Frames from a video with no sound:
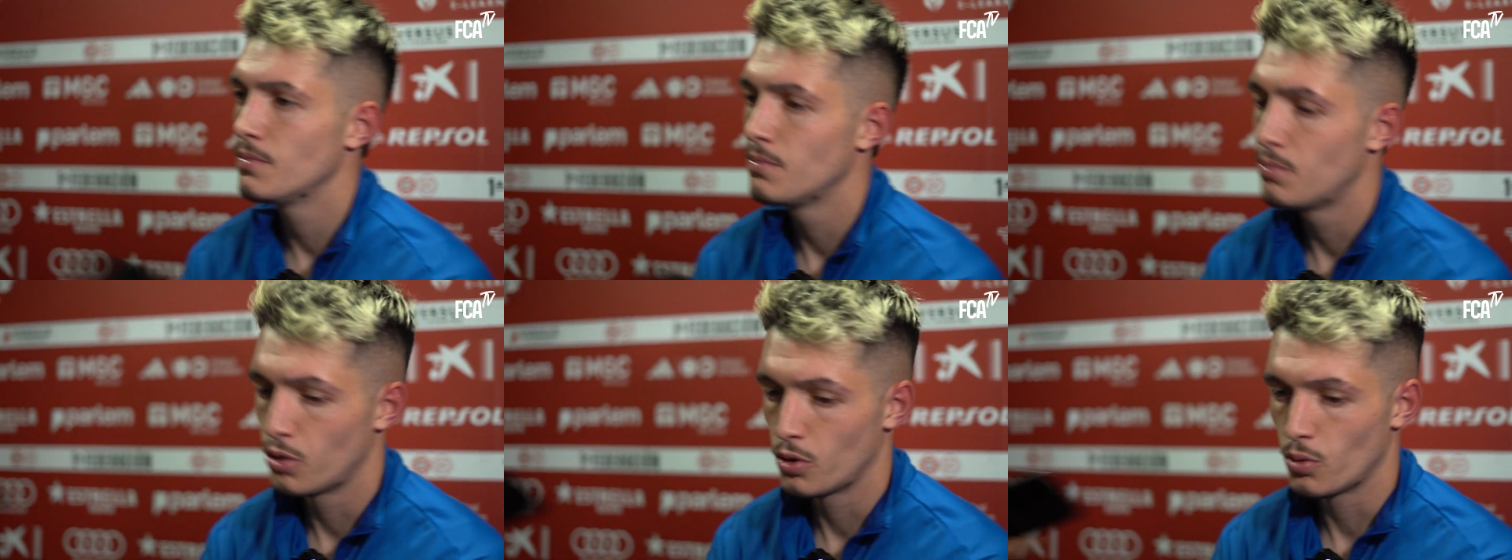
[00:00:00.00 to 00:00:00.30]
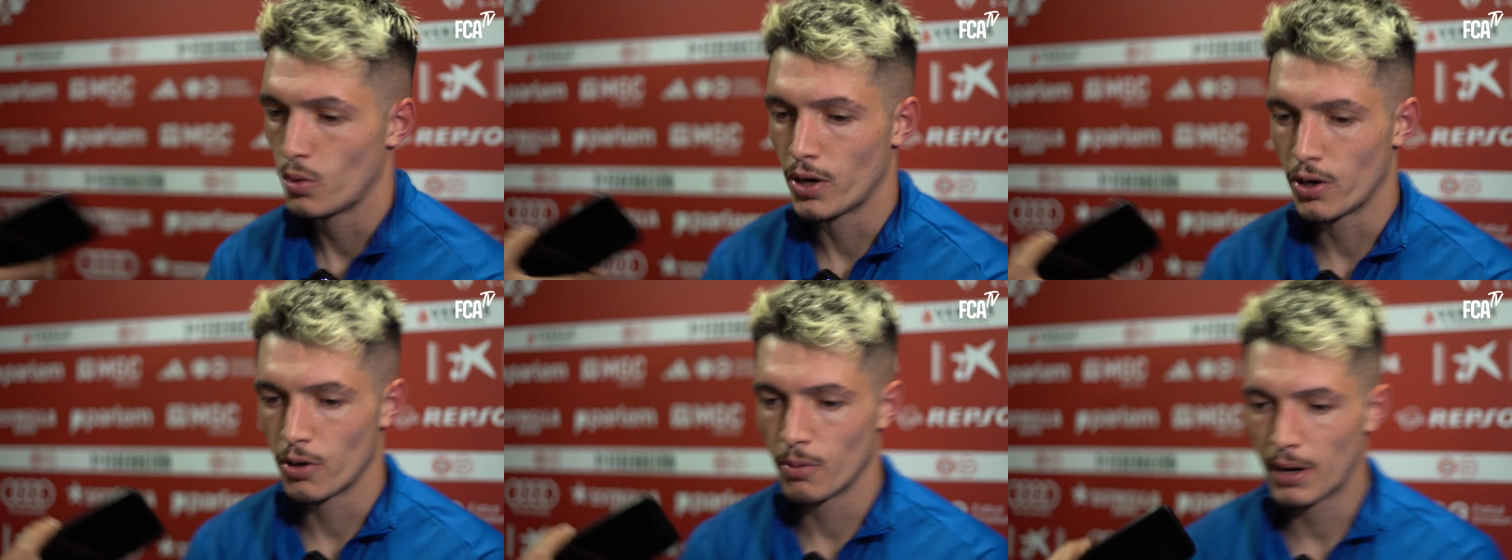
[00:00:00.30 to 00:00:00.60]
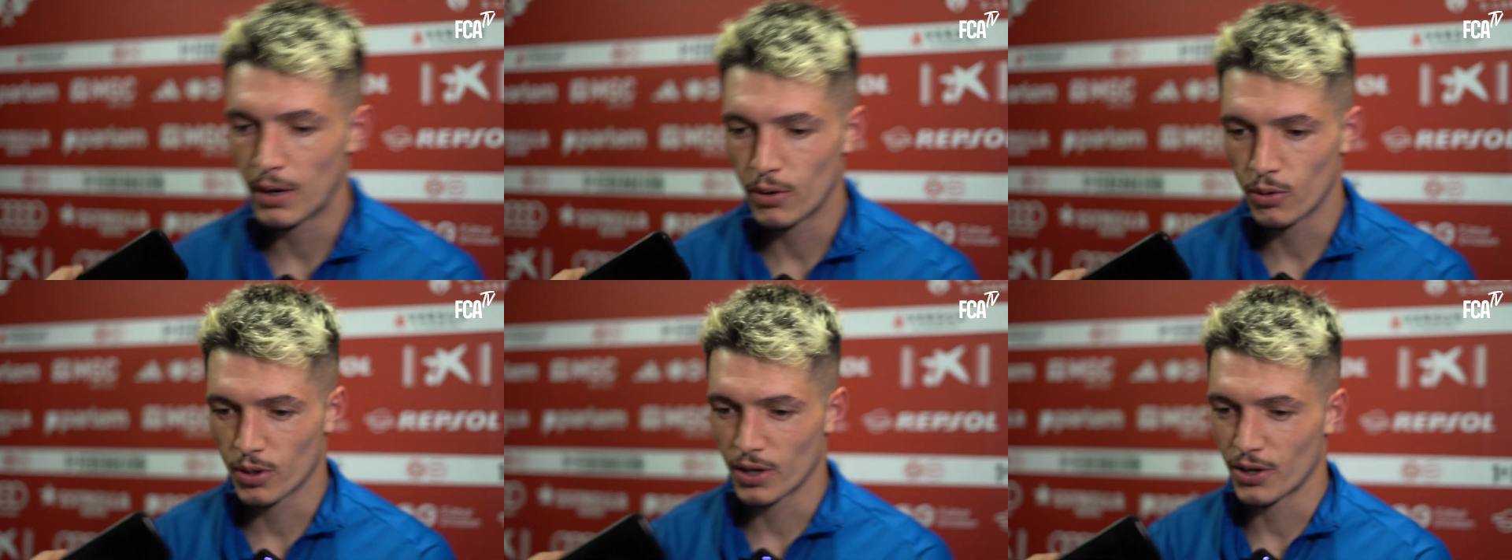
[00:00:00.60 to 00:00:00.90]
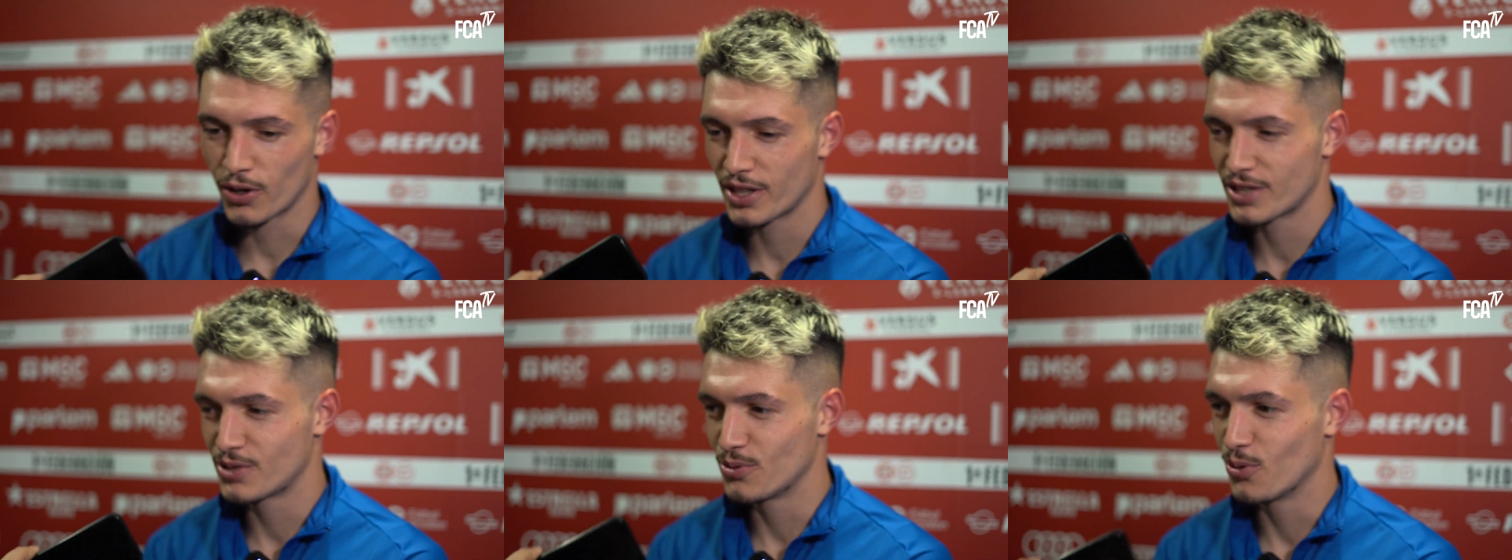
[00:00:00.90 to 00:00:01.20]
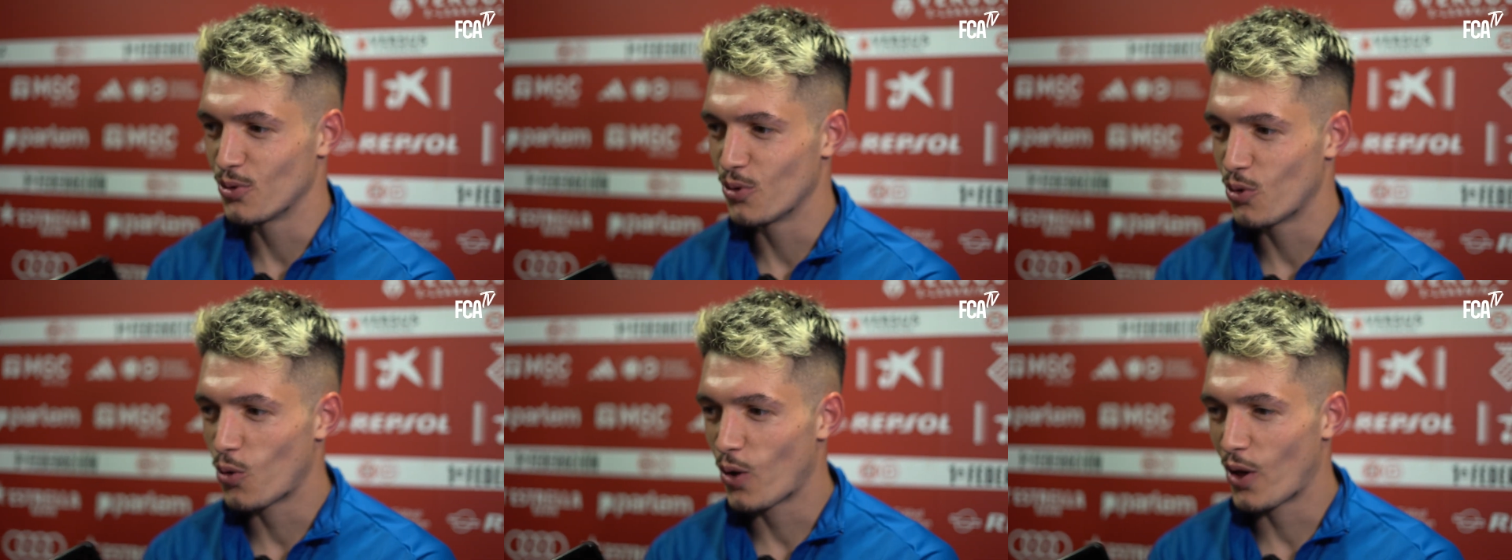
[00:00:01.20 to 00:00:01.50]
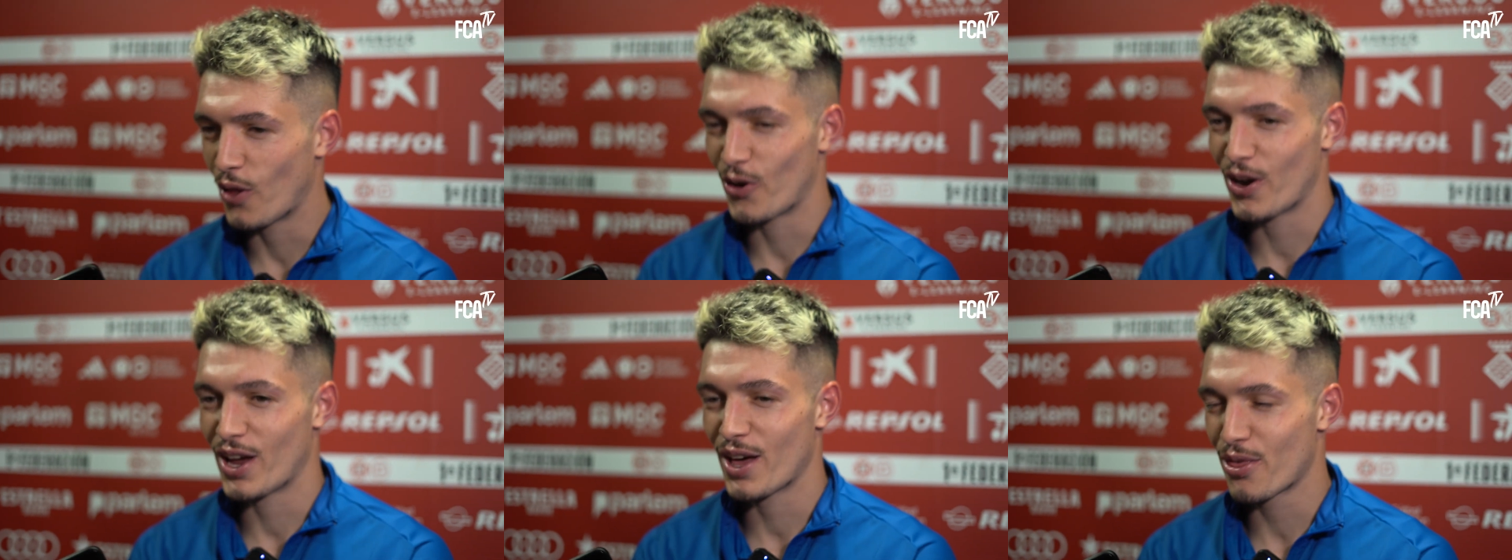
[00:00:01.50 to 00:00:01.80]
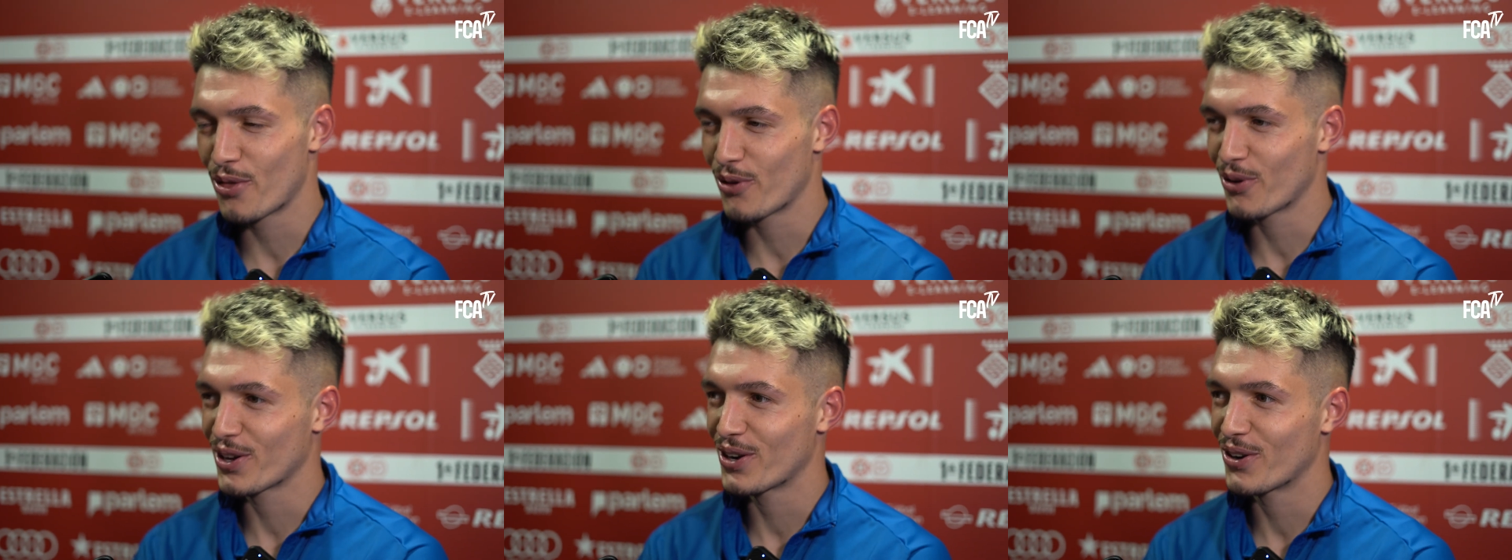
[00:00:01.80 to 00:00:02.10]
Pues bueno, Manu creo que es un
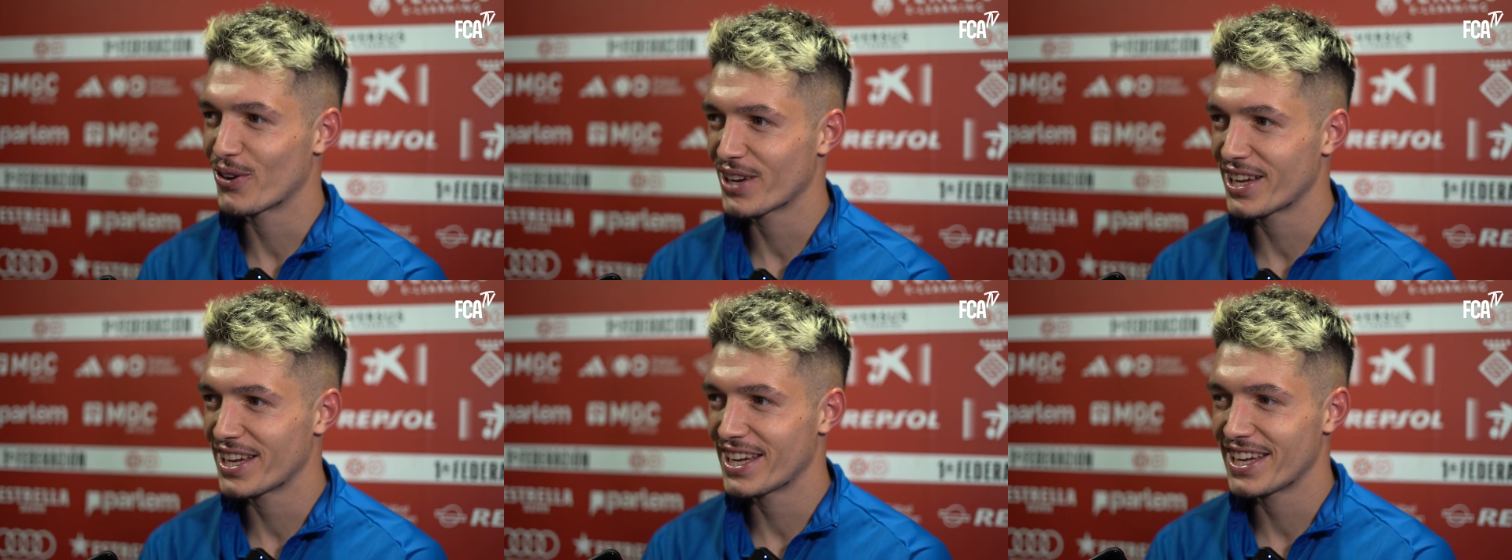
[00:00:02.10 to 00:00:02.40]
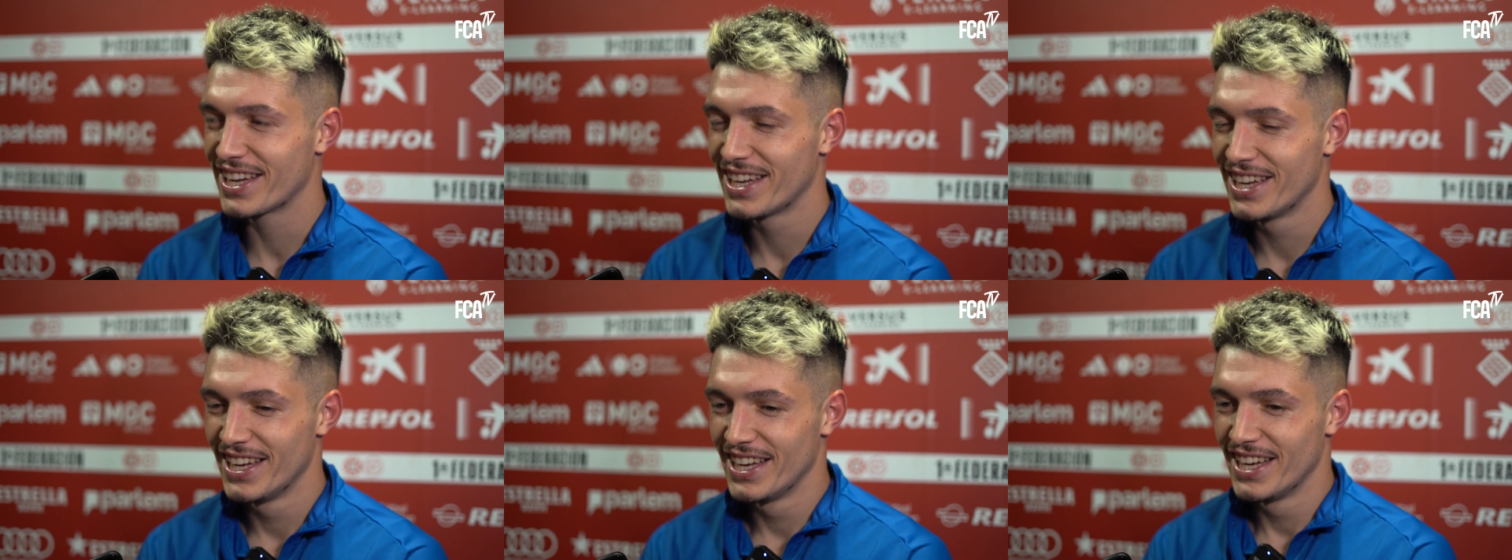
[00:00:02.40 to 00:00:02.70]
jugadorazo, creo que,